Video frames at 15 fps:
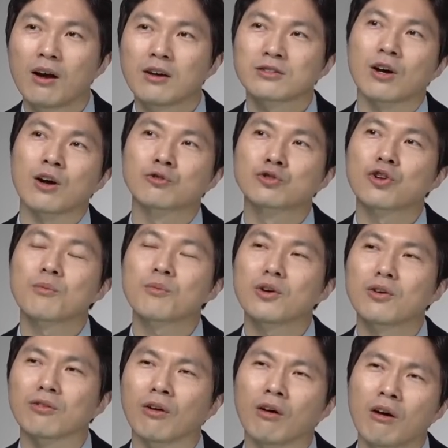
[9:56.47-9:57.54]
자,
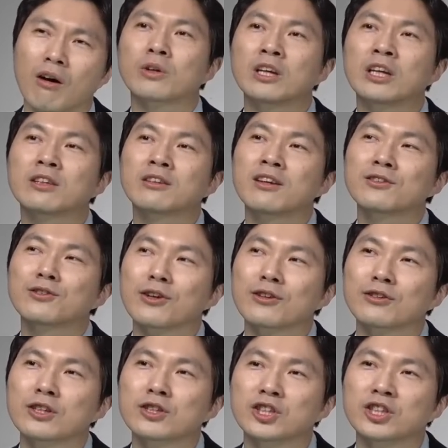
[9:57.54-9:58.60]
그러면 이때는
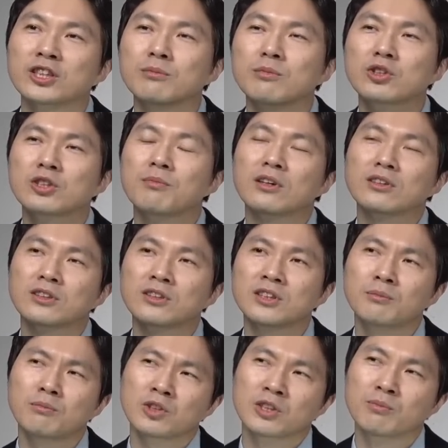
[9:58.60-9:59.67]
그랬는데 지금은
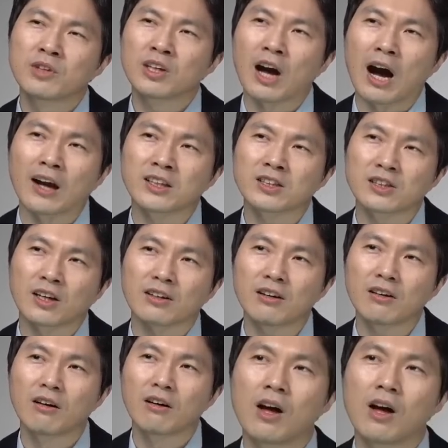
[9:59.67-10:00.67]
그만큼 금리가 아니지 않아?